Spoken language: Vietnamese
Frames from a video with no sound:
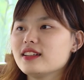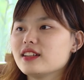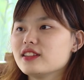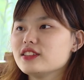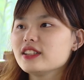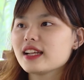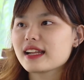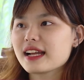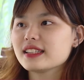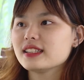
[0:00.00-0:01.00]
À, như hiện
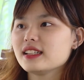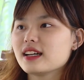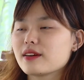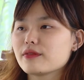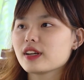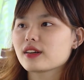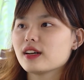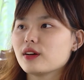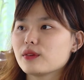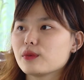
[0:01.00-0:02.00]
nay thì uh, việc uh,